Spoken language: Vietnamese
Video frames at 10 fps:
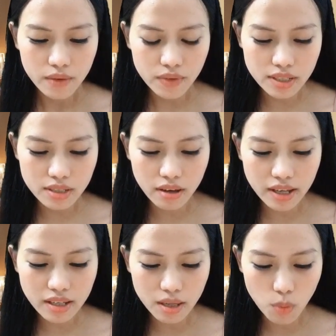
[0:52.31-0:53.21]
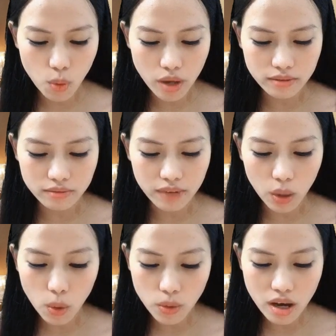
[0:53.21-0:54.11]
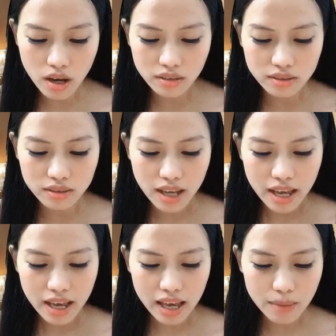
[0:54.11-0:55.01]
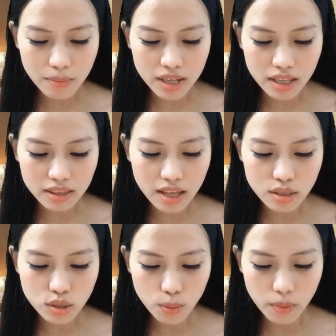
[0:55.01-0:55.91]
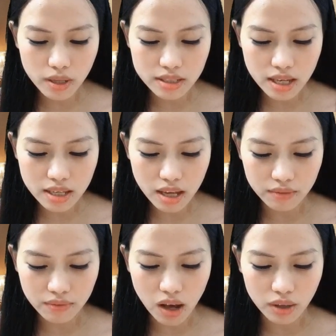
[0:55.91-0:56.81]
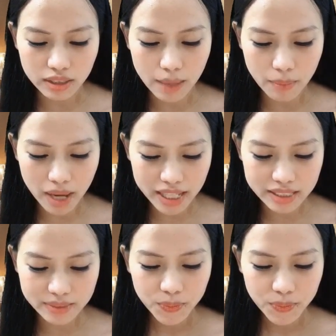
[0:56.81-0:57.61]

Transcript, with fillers: Vì sợ anh ấy buồn và cô đơn, em đã nhắn tin chúc mừng sinh nhật và hỏi thăm anh.